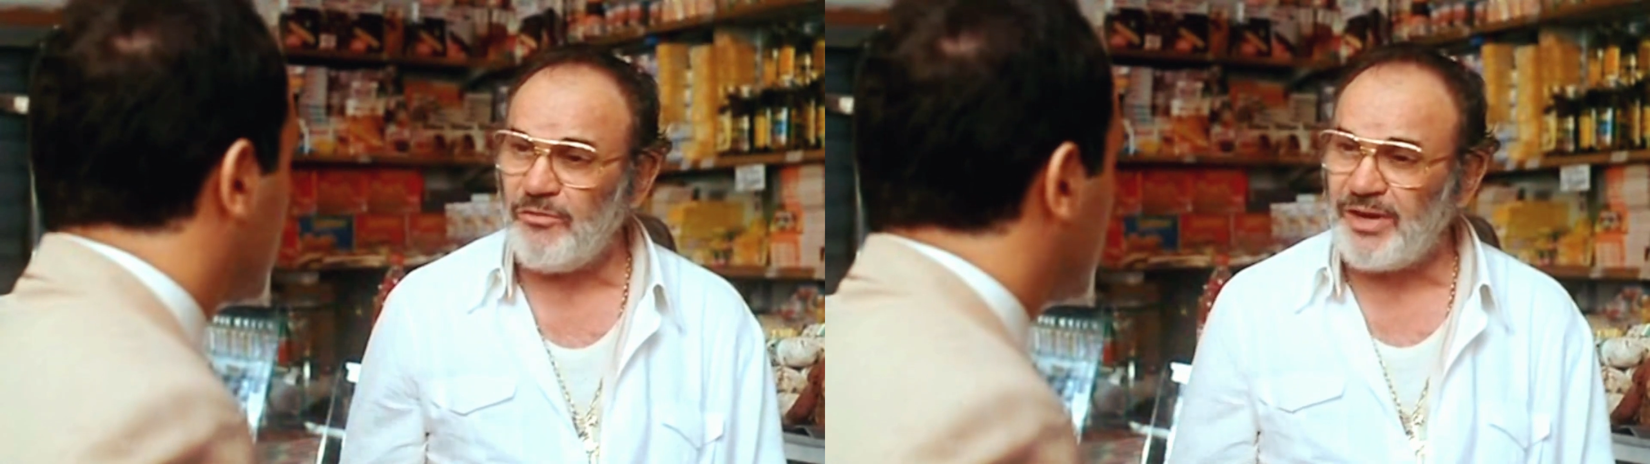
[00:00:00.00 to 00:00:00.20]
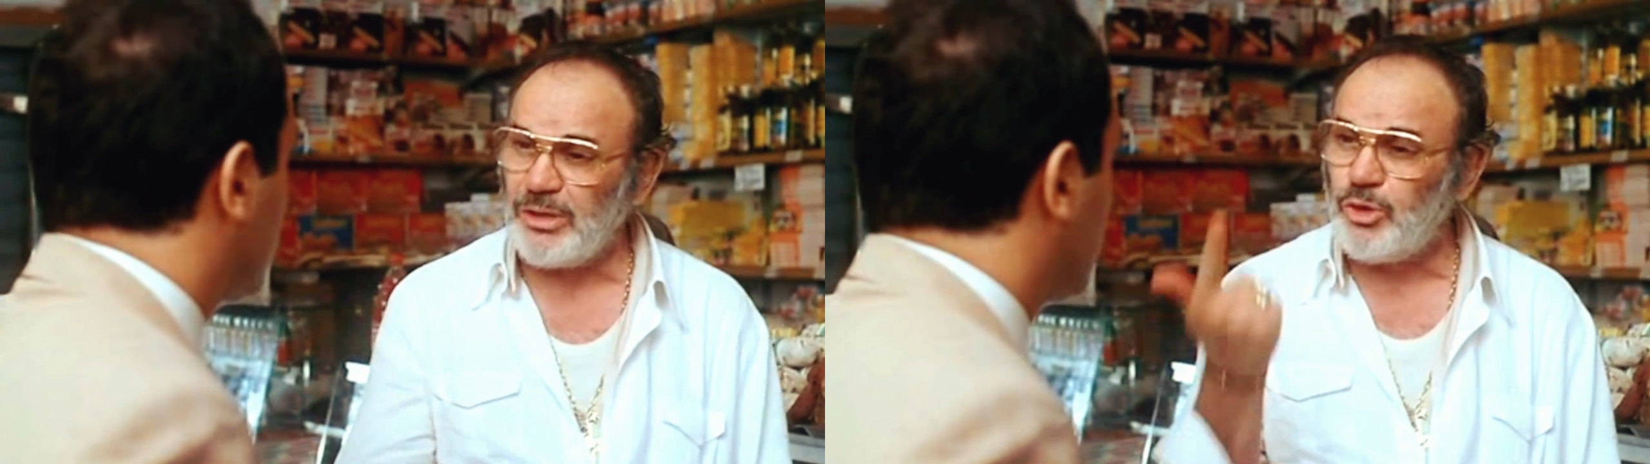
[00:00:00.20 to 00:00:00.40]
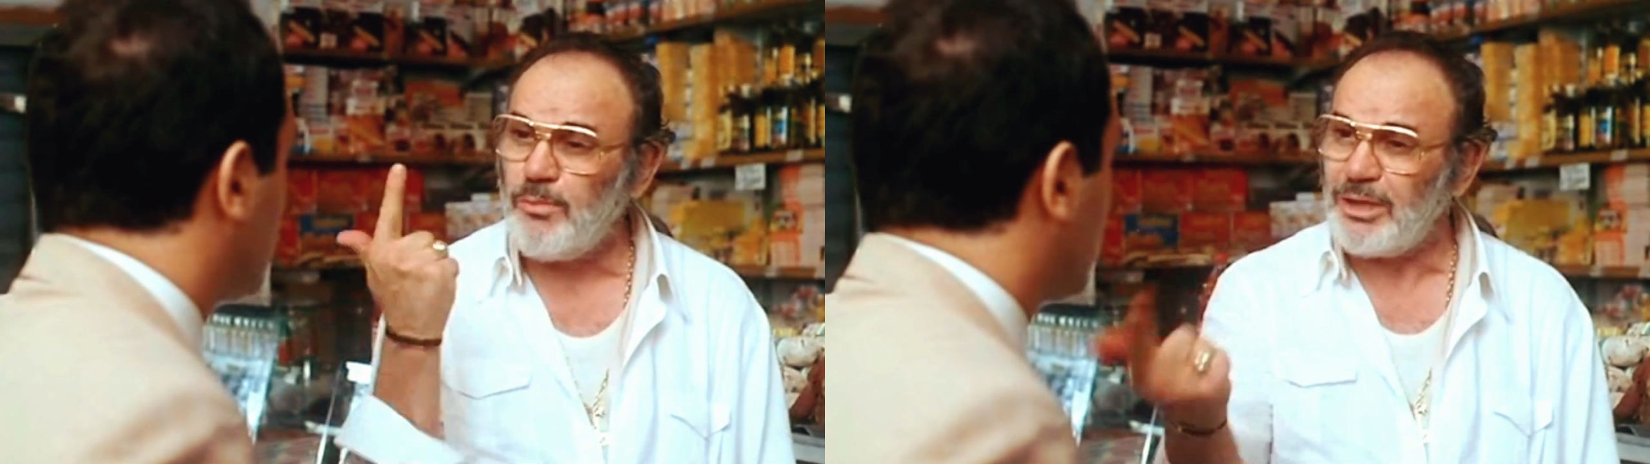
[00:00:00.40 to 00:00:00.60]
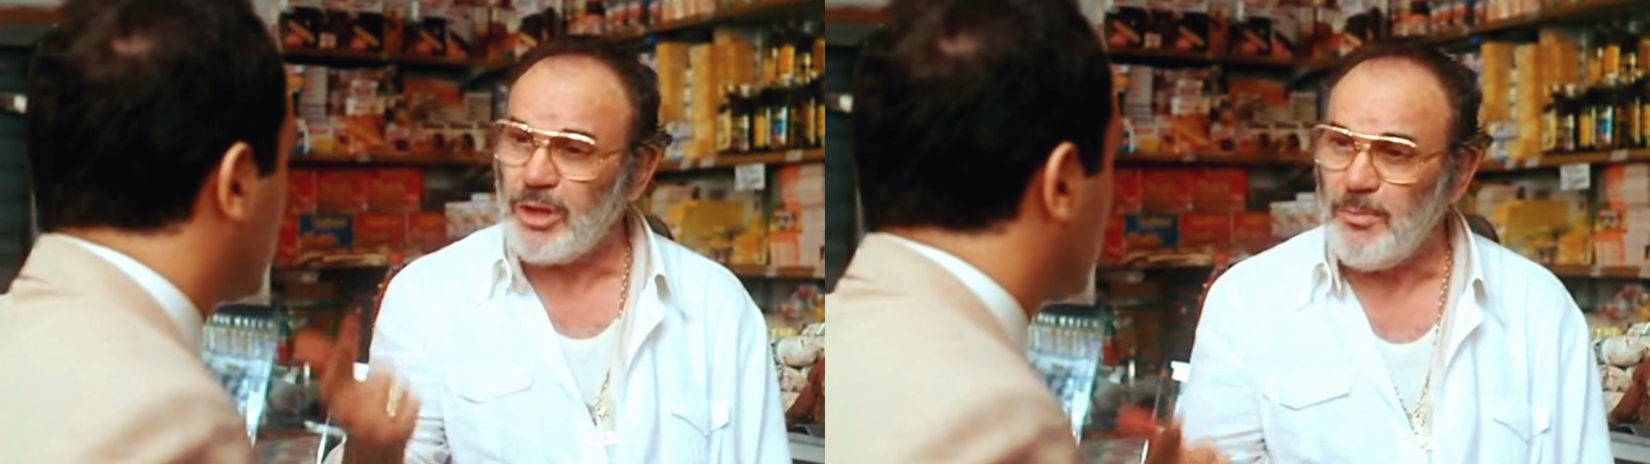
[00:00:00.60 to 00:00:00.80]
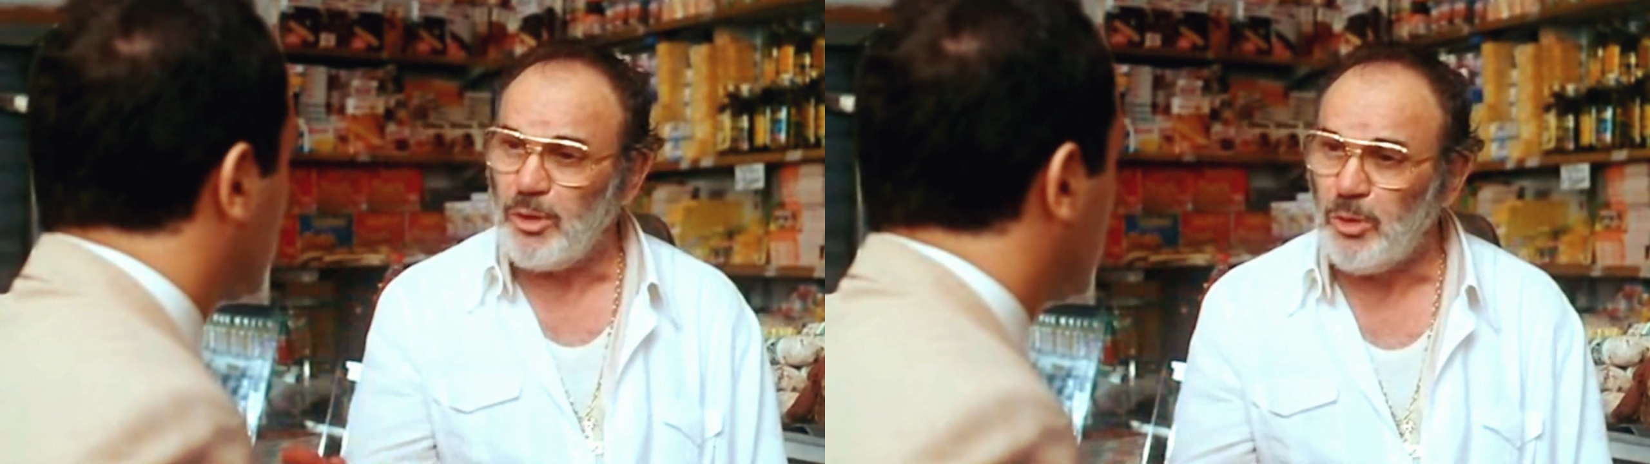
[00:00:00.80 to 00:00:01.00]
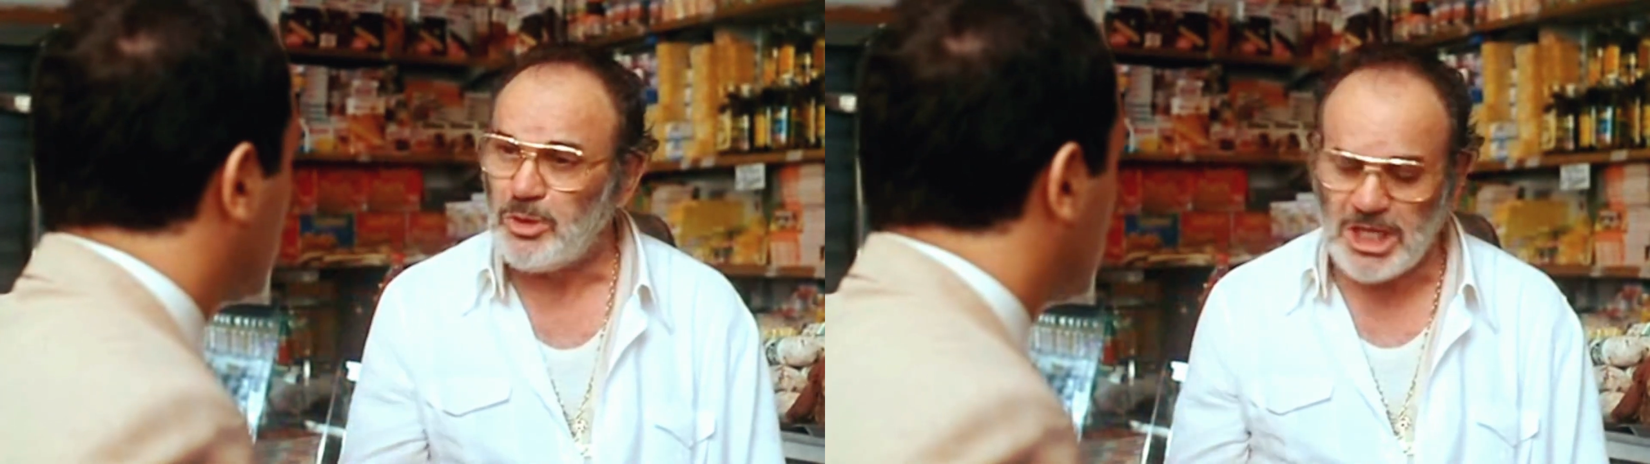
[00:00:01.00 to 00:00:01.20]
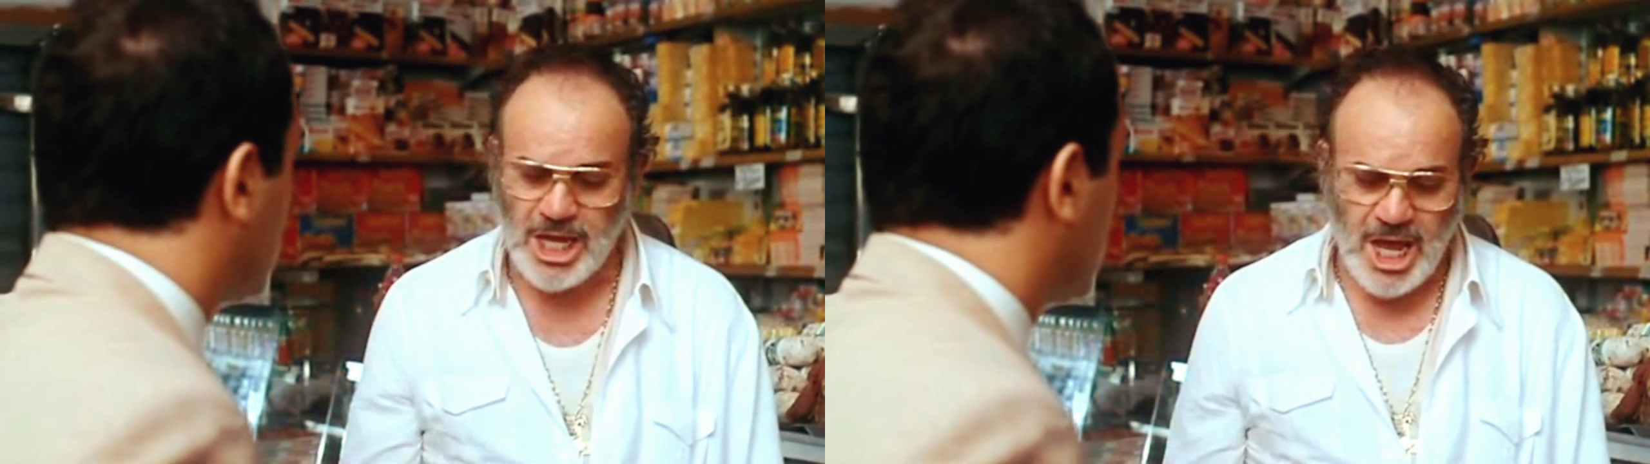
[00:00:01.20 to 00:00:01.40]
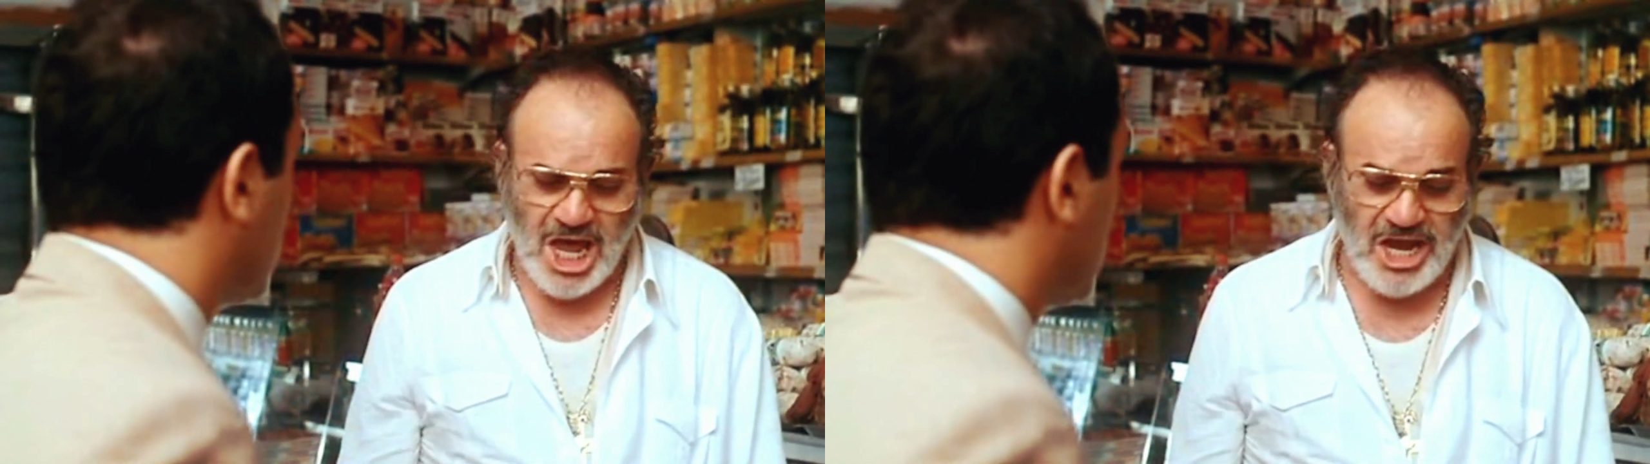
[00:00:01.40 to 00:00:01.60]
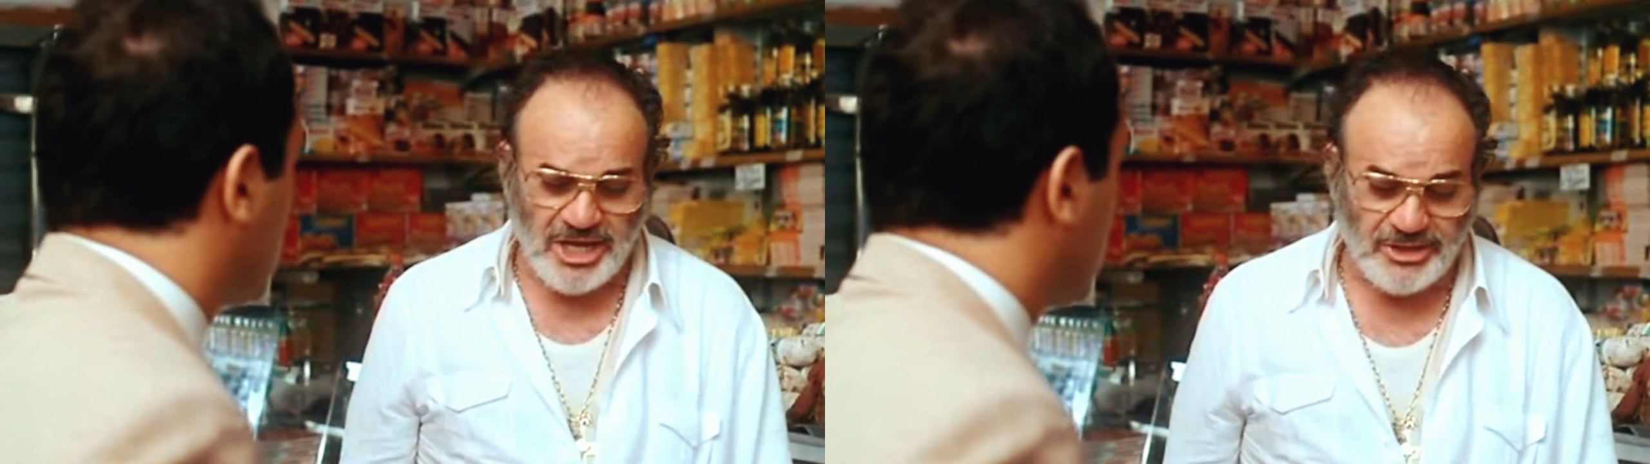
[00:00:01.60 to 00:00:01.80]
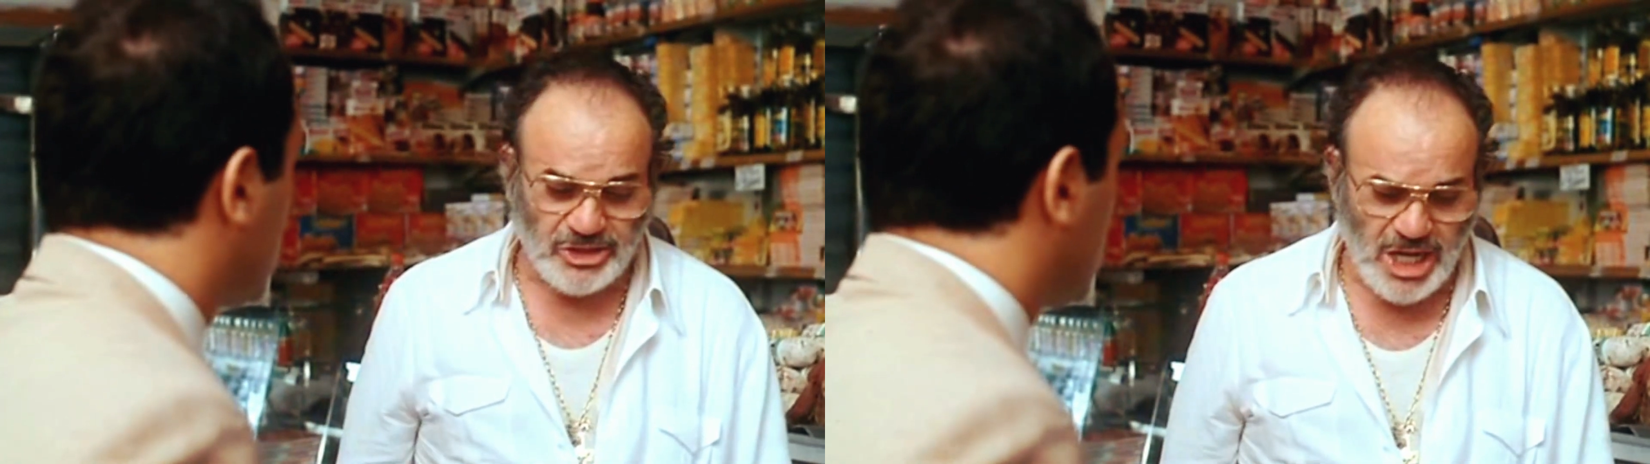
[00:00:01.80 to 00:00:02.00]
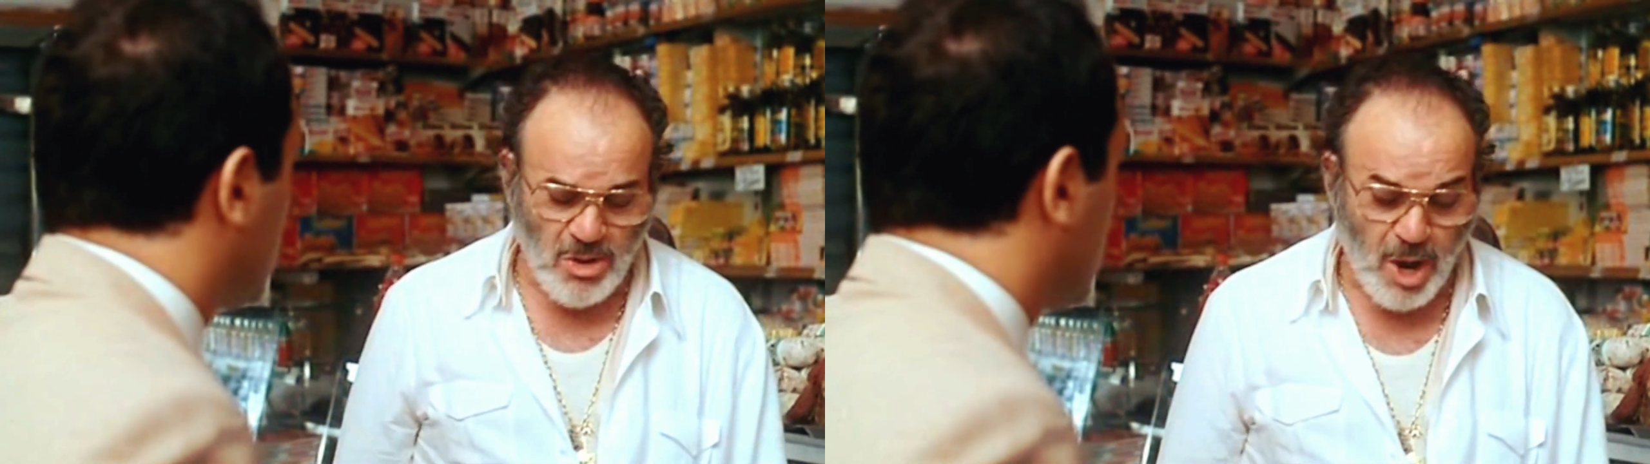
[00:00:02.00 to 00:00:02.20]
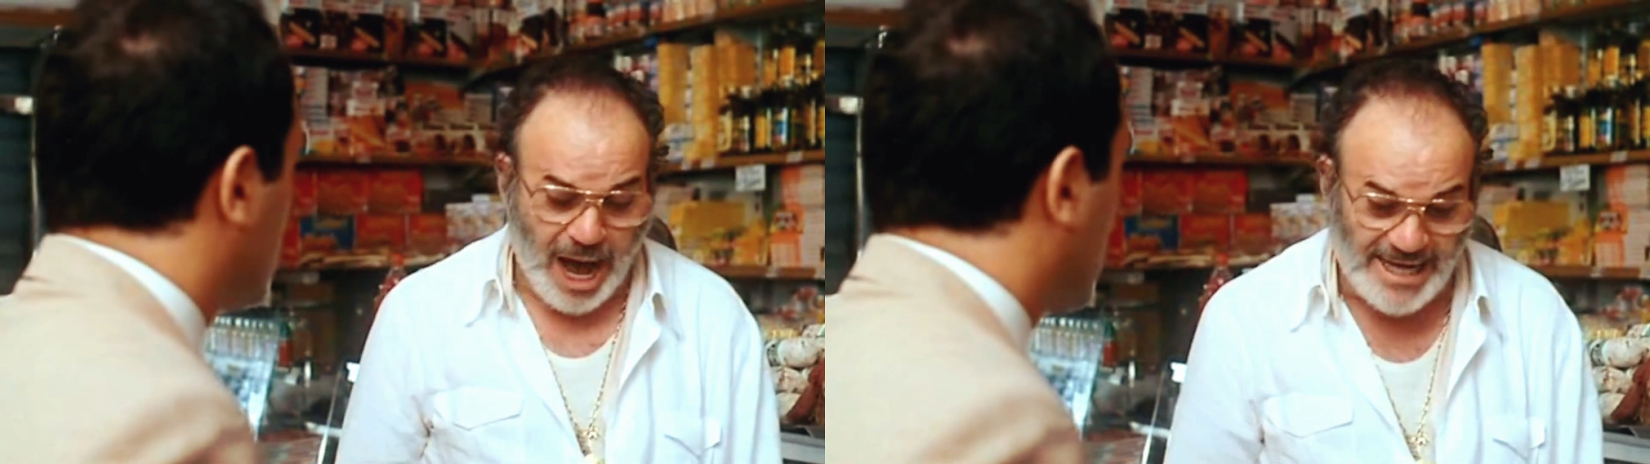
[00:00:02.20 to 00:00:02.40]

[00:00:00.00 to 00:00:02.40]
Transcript: gli ho frantumato le mucuse e gli dicevo